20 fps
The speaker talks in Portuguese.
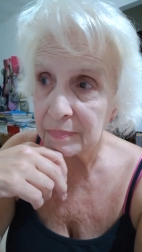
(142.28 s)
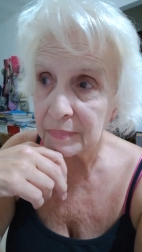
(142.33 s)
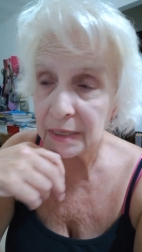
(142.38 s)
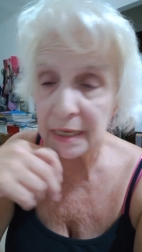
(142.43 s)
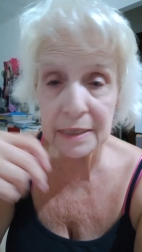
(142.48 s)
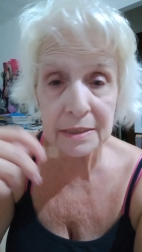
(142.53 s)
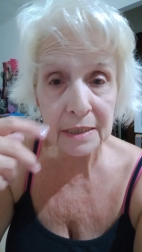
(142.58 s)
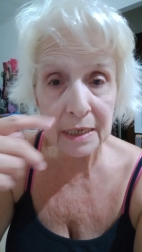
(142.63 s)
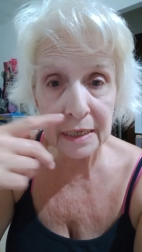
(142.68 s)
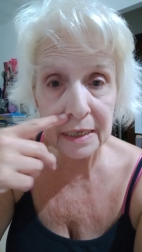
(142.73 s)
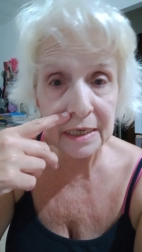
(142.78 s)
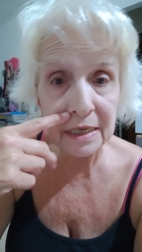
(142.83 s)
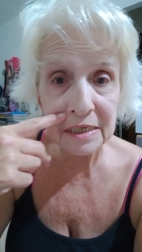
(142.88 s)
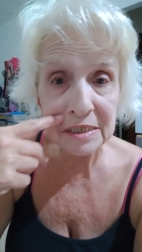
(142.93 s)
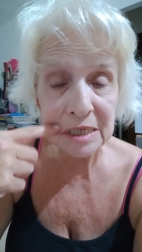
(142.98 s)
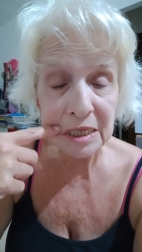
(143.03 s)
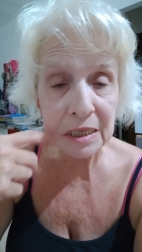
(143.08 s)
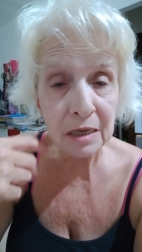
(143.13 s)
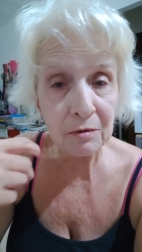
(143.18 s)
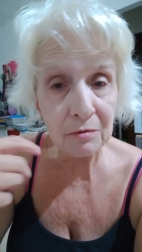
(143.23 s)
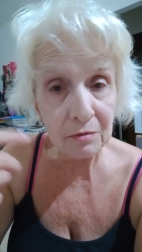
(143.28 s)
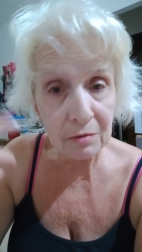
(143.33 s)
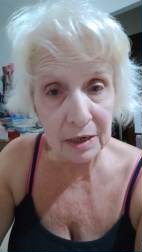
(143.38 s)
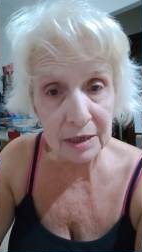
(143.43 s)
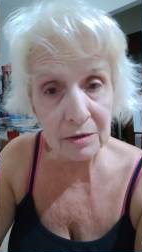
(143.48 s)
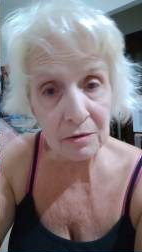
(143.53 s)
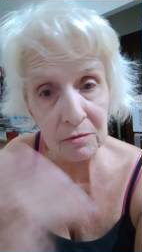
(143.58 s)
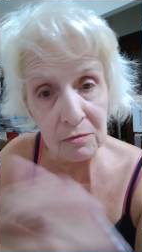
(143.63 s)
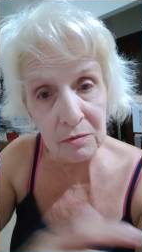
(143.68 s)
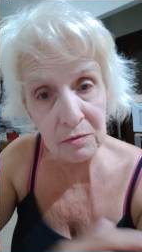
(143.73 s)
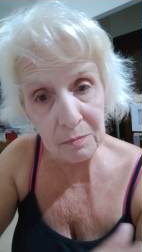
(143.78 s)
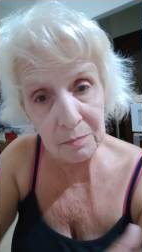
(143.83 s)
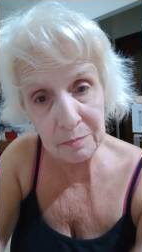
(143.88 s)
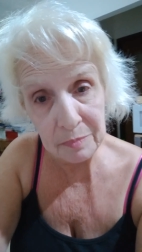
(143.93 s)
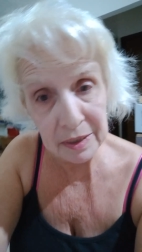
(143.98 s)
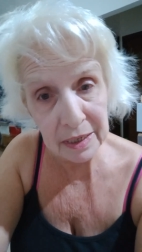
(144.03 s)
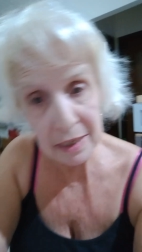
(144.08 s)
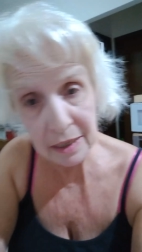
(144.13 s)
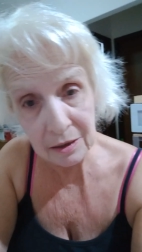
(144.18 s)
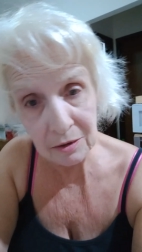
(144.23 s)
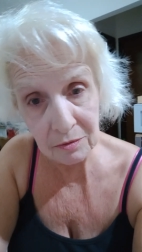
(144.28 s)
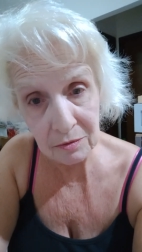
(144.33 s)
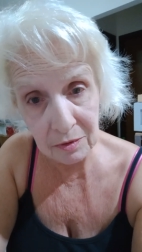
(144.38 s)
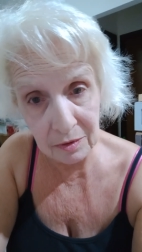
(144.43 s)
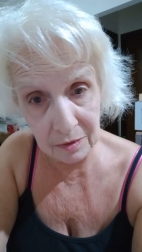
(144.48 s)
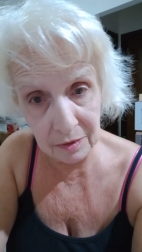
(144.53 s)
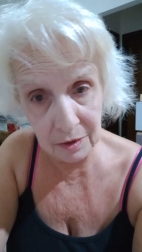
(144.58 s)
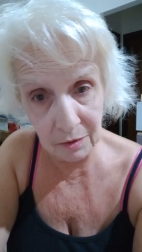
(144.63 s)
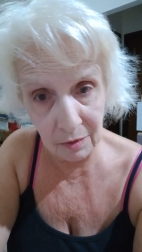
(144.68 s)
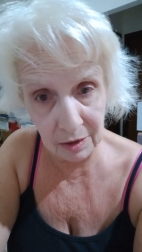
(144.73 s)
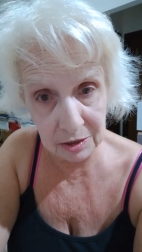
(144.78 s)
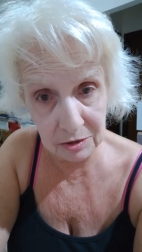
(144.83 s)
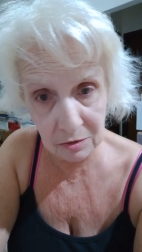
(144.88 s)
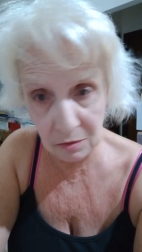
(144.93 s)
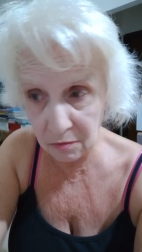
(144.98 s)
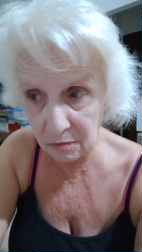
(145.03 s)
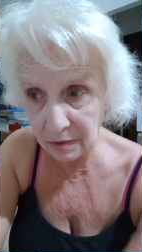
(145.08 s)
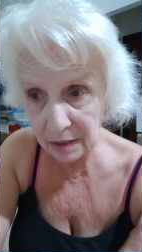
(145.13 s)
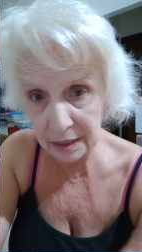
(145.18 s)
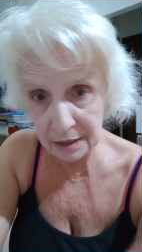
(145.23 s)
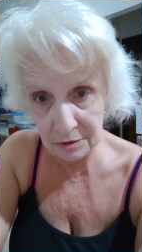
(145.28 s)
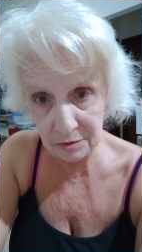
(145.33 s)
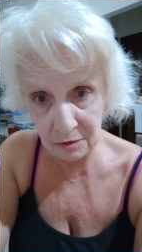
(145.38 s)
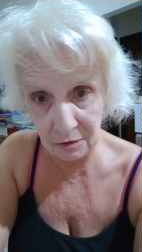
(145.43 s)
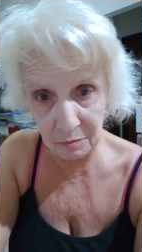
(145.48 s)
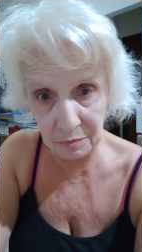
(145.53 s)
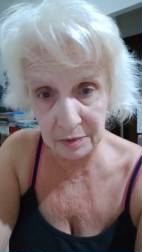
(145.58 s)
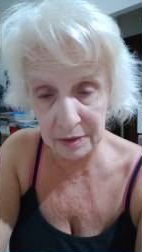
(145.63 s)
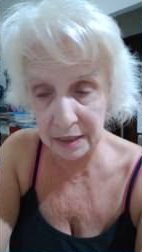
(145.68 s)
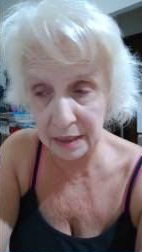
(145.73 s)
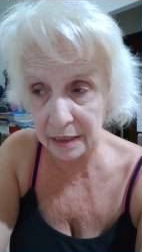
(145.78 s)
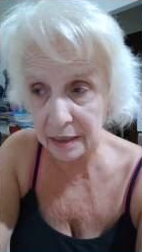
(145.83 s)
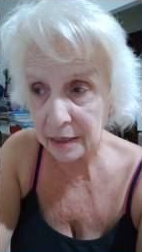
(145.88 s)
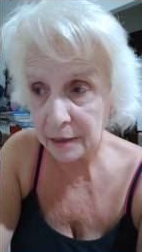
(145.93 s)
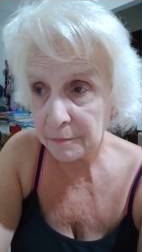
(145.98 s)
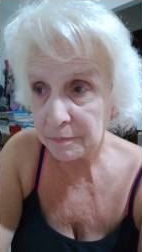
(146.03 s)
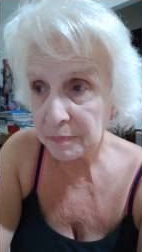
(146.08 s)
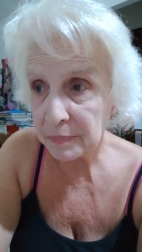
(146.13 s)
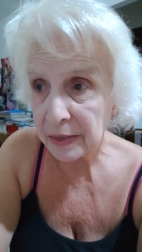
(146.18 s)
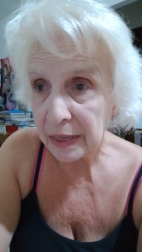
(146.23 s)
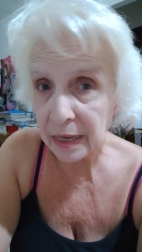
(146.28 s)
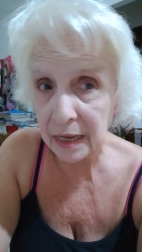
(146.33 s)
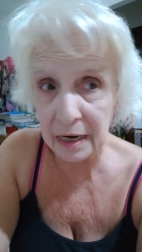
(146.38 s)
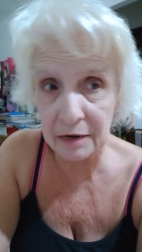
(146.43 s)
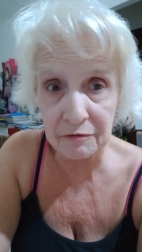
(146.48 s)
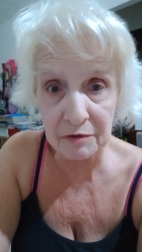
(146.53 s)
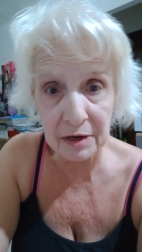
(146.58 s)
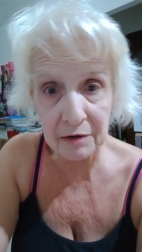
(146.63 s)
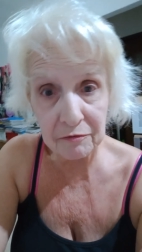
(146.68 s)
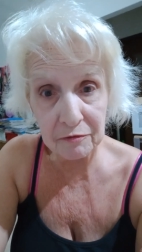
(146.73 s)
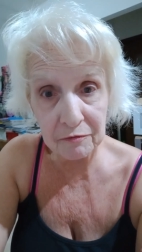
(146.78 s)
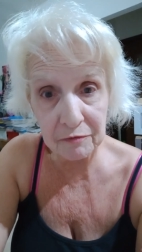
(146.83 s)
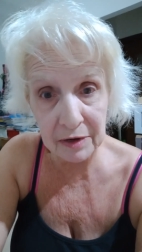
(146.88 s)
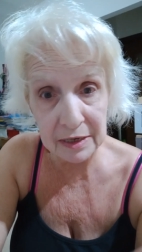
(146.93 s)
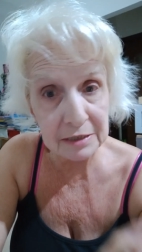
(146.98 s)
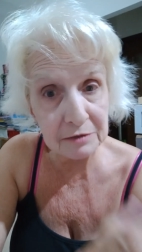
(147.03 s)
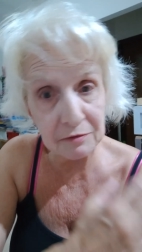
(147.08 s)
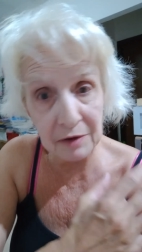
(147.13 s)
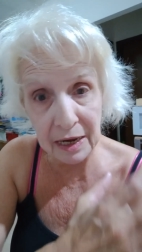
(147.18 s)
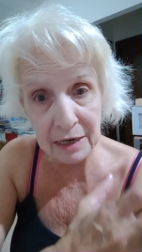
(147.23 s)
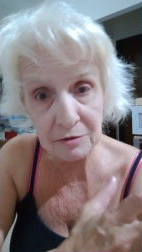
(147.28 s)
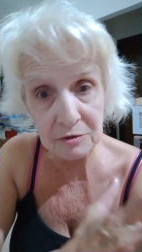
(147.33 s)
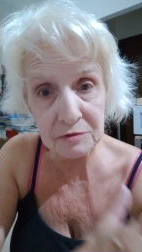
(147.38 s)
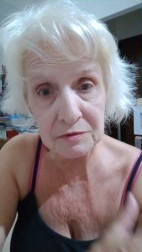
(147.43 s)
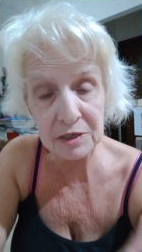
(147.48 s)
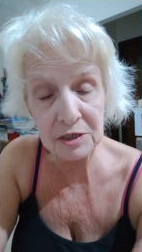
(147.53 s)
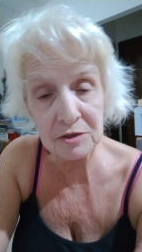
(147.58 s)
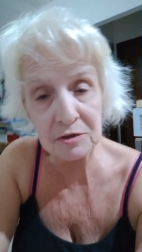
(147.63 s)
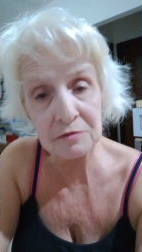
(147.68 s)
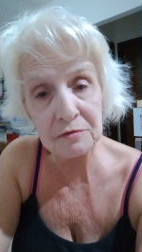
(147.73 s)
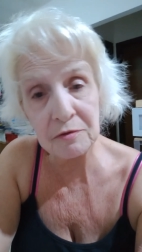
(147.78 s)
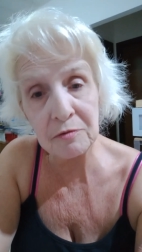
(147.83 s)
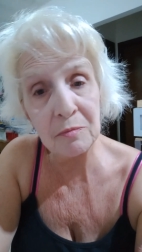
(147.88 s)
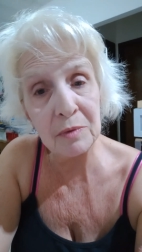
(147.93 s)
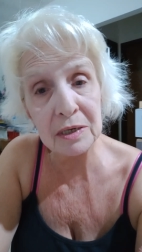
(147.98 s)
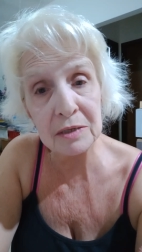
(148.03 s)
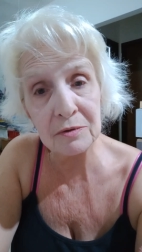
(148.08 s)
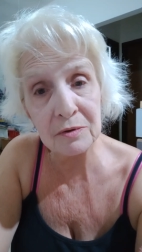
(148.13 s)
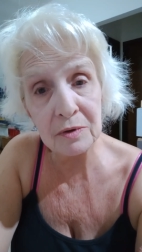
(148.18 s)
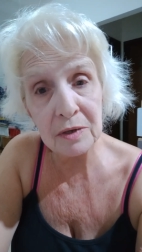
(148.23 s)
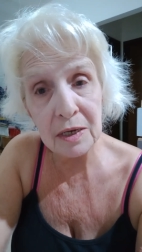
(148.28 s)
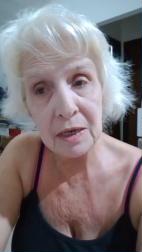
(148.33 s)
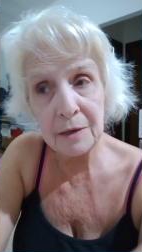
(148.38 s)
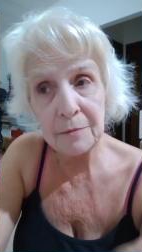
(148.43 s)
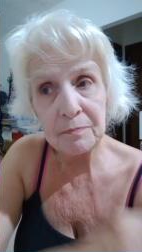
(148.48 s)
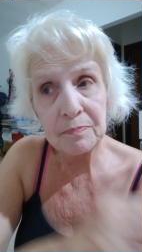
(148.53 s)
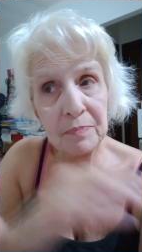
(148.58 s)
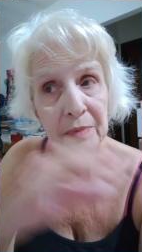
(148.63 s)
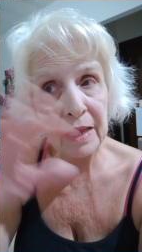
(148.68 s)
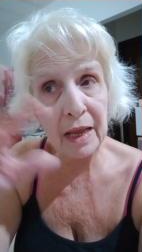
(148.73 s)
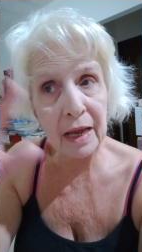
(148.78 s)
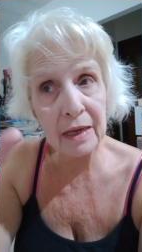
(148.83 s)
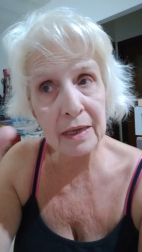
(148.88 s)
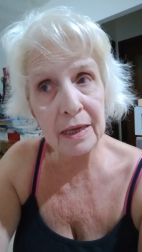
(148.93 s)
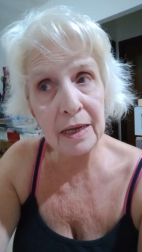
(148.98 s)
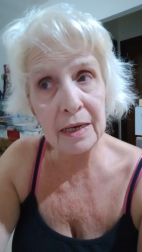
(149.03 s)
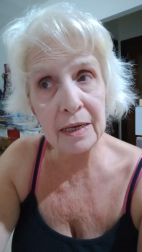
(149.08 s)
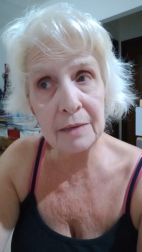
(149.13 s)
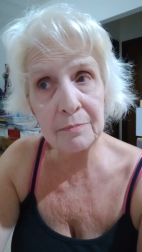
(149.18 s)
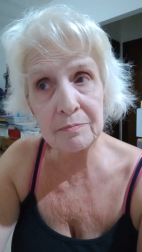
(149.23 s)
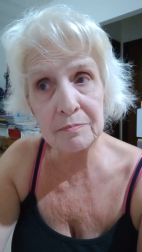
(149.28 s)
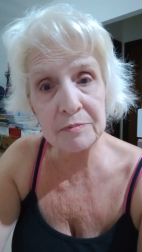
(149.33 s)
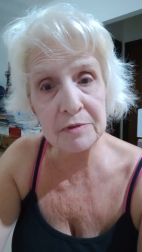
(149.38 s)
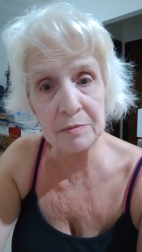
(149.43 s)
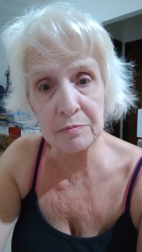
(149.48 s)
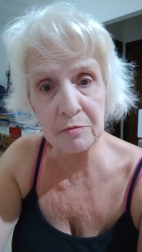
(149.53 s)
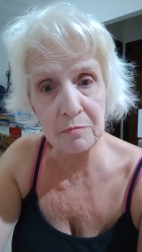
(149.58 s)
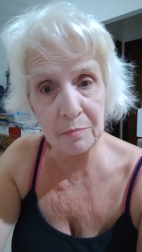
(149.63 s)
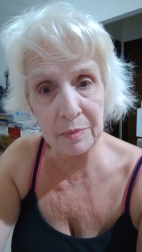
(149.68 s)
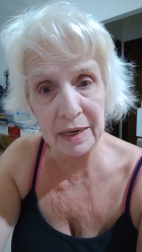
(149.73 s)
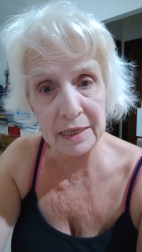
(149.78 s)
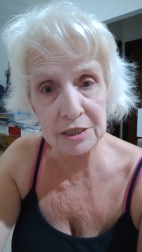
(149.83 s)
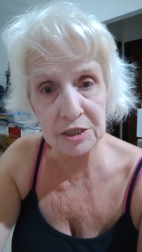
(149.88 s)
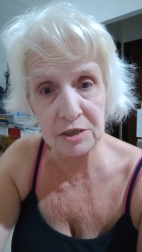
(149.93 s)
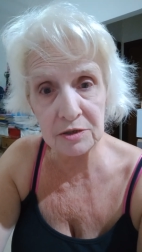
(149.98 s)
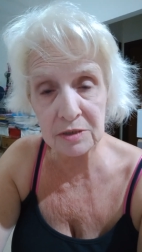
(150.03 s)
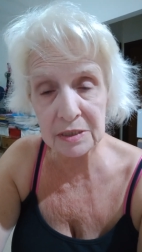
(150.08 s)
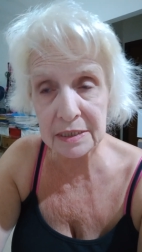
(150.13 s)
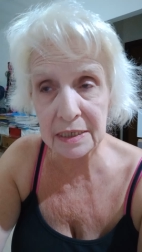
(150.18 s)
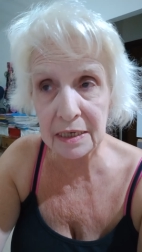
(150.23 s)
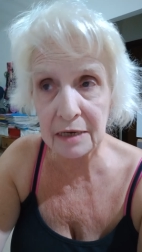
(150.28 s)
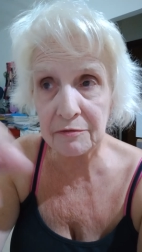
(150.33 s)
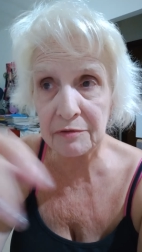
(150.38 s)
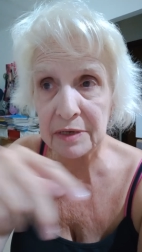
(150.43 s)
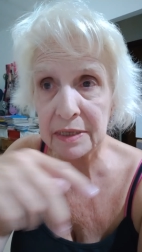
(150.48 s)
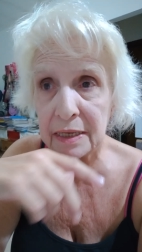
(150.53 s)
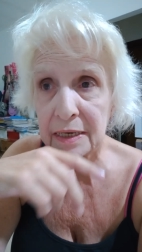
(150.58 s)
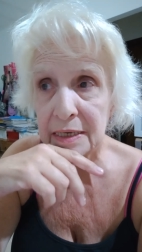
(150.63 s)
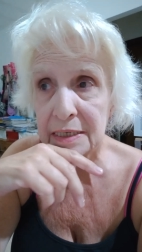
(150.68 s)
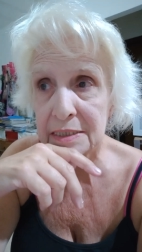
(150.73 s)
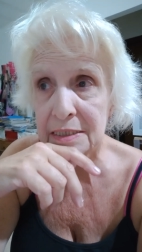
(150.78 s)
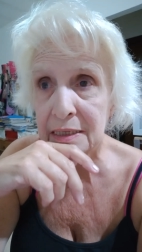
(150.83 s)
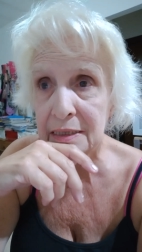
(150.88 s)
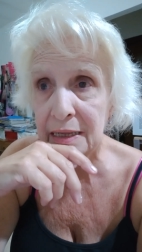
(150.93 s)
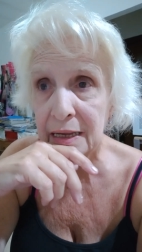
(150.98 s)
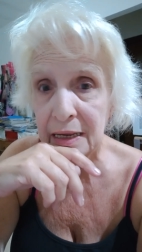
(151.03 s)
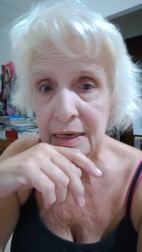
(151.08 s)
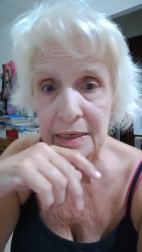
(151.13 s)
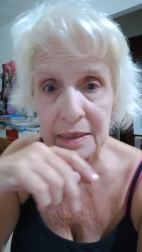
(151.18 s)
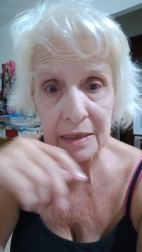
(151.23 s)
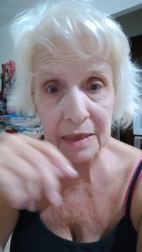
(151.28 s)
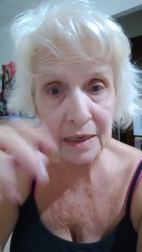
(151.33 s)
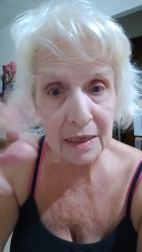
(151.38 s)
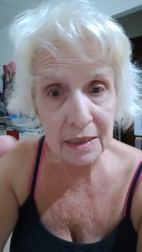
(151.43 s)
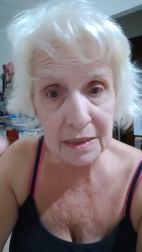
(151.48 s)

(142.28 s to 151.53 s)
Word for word: e essa criança está correndo algum perigo, eu acho, algum risco, porque ela fica faz vários vídeos filmando aquele tipo um predinho assim na frente da casa dela,